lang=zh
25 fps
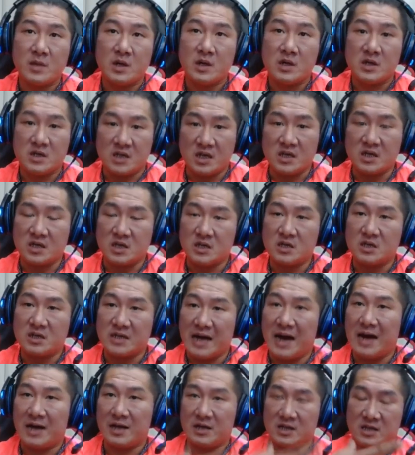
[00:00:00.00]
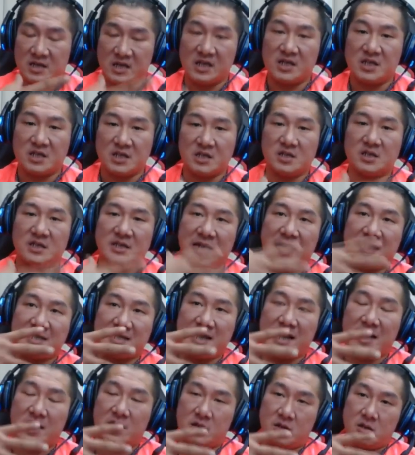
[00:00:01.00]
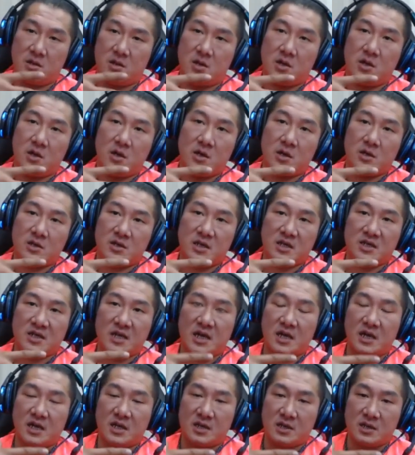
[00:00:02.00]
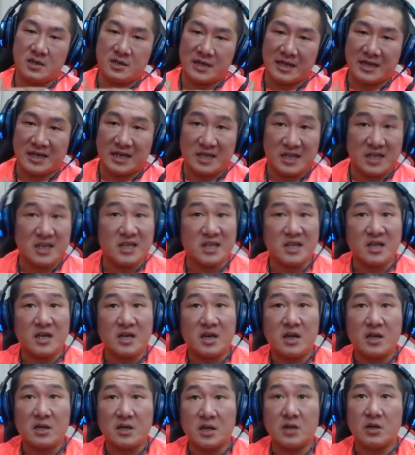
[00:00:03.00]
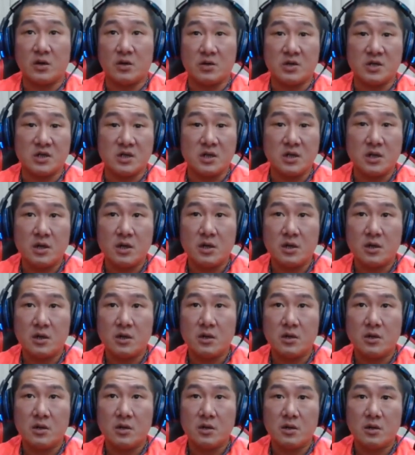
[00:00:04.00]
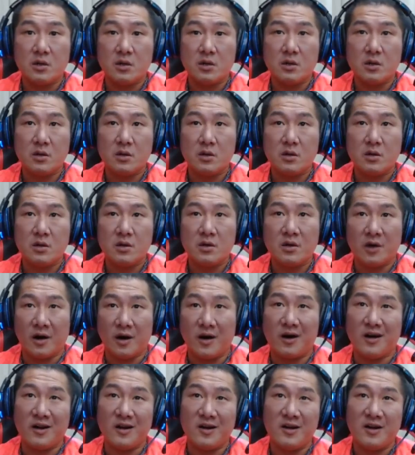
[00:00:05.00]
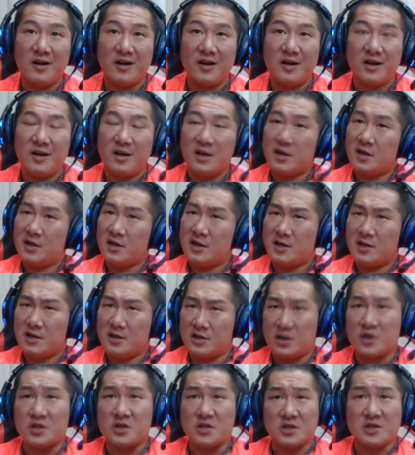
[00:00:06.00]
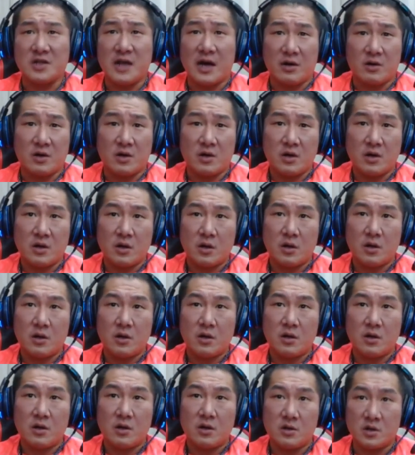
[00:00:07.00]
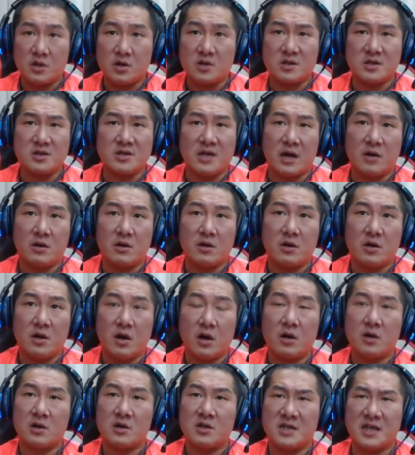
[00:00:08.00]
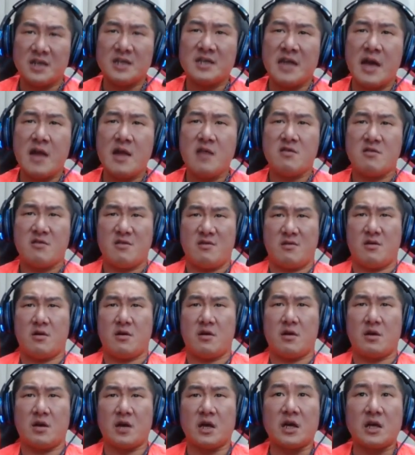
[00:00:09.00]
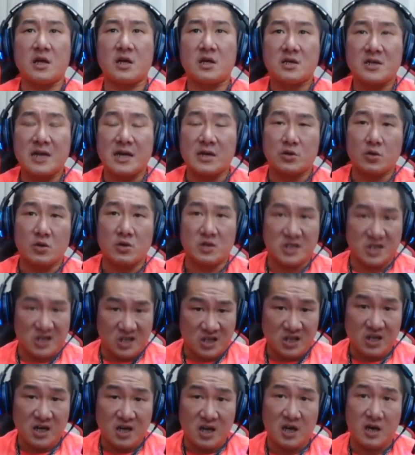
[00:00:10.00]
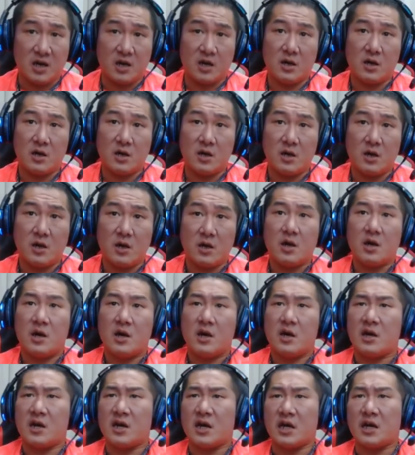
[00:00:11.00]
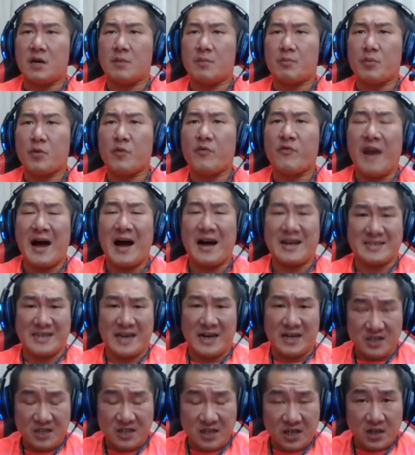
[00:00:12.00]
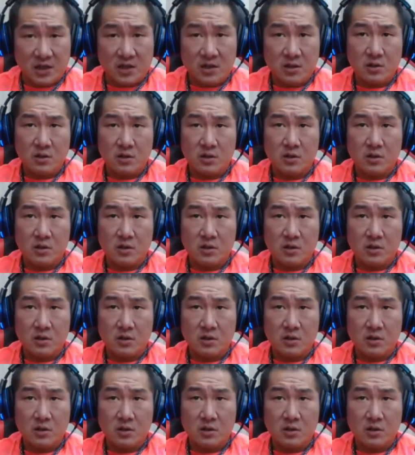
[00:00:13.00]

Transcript: 薪资加薪资加上这些打打滴滴这些东西，哦，你就知道了，你就知道了哦。今天你在做企业，你不发奖金，